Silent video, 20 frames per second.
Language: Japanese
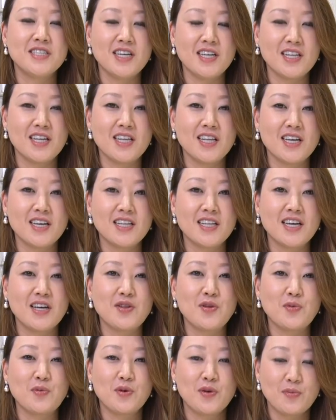ていただきたい
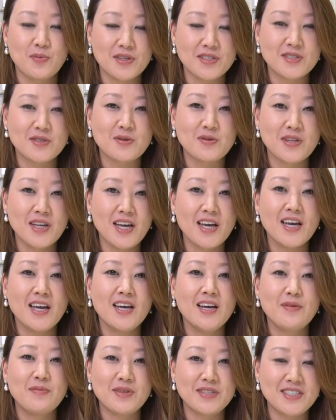と思いますので、
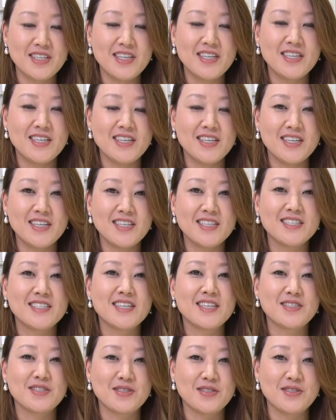まあ、ぜひ一
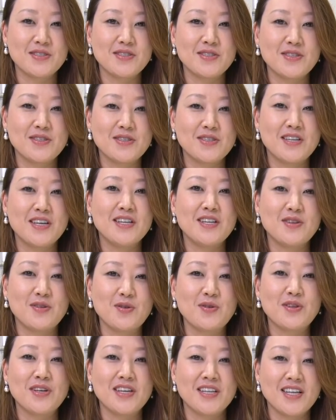冊手に
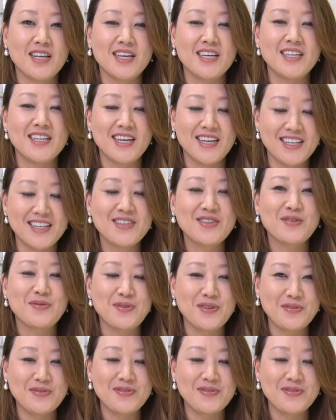取っていただきたいなと思い